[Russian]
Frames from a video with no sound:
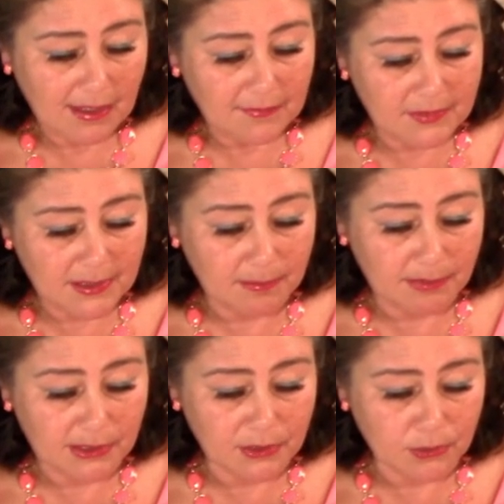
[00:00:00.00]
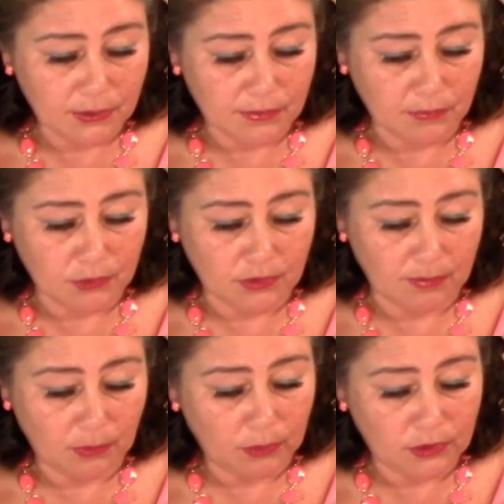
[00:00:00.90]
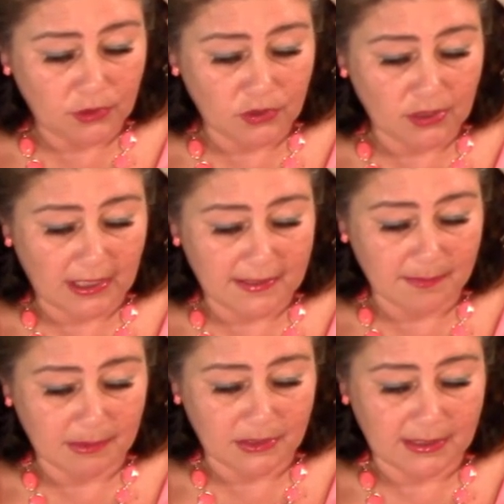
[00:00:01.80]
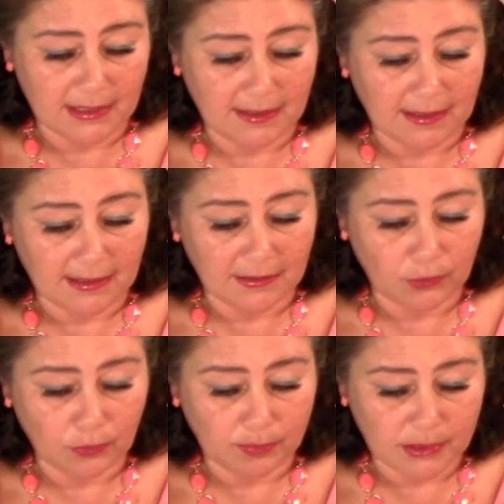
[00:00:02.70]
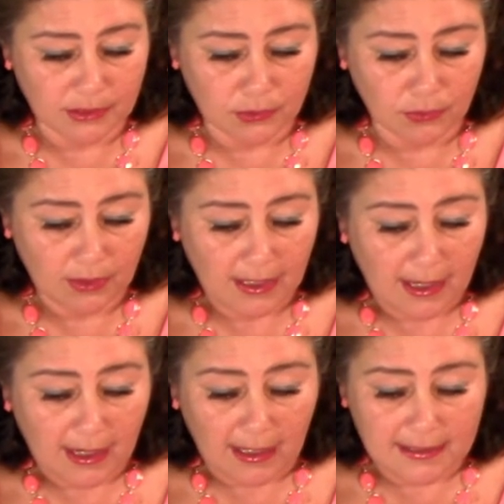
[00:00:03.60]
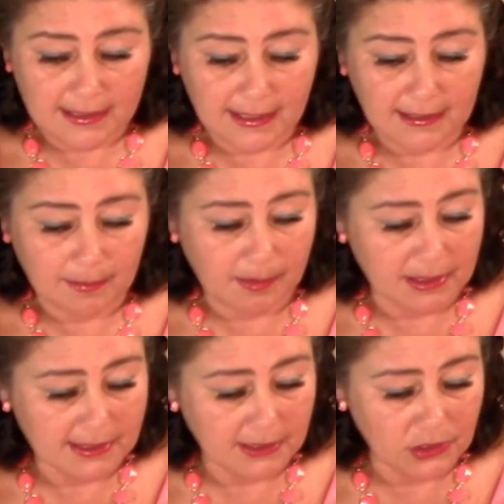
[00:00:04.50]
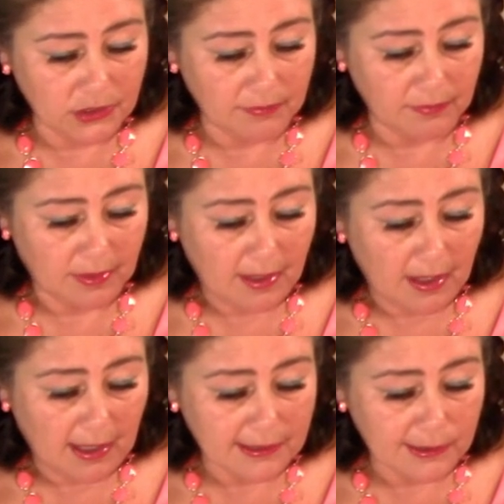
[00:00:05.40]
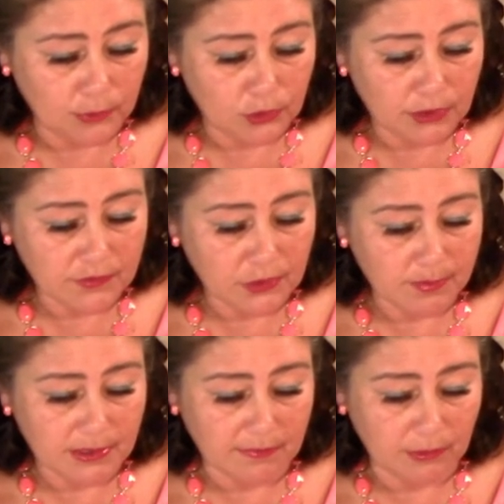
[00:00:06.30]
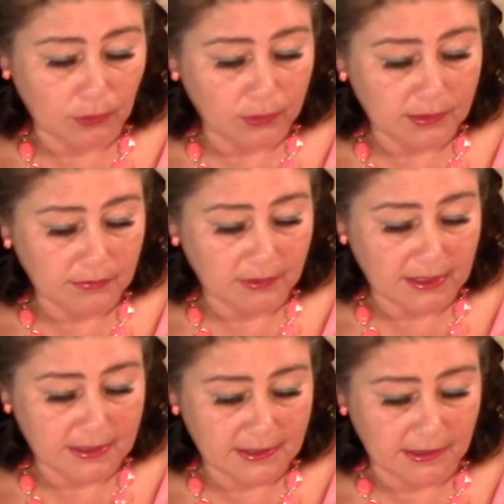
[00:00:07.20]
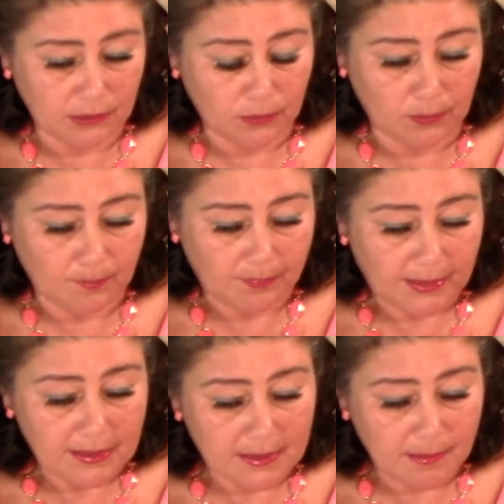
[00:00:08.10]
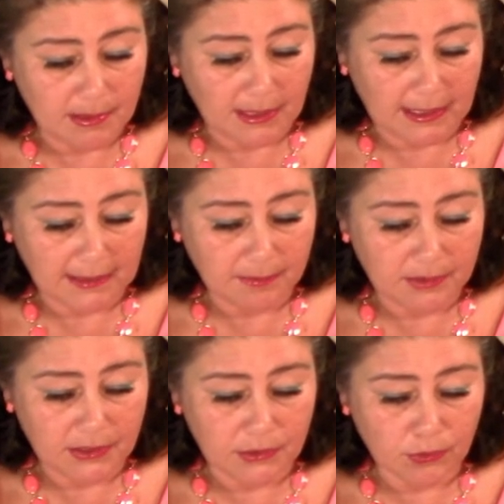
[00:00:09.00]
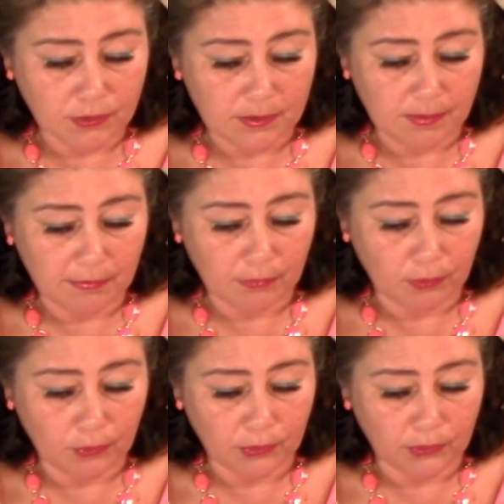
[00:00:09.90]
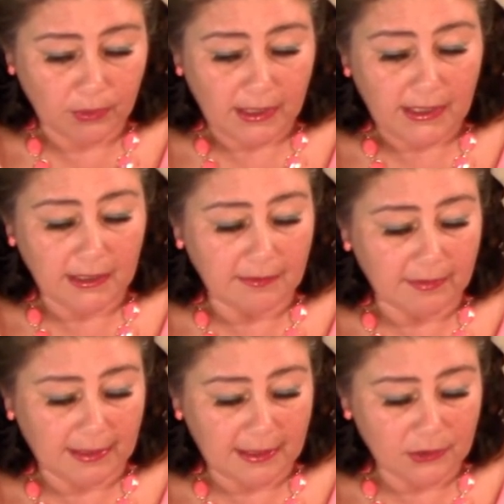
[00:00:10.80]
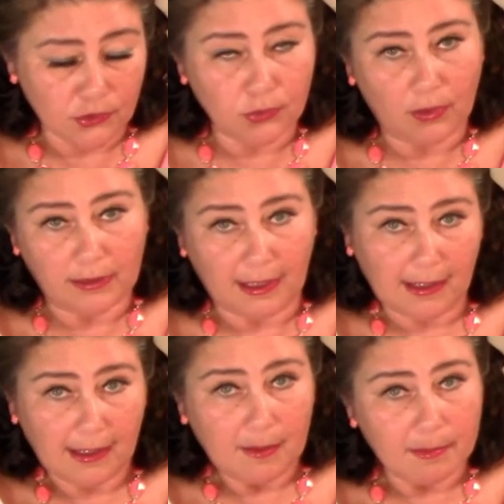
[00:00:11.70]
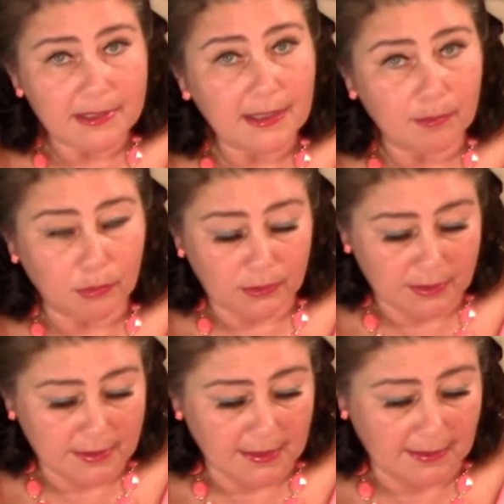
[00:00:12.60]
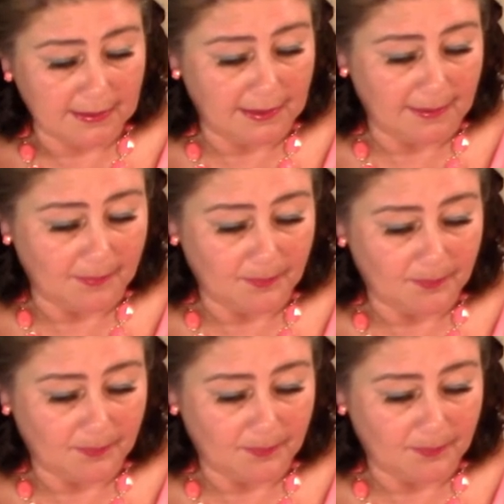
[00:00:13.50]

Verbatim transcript: Всем присутствующим очень жаль смертельно раненую птицу. Хозяйка, прослышав о случившемся, выходит в гостиную, забирает птицу к себе в кухню и говорит, что она позаботится о ней.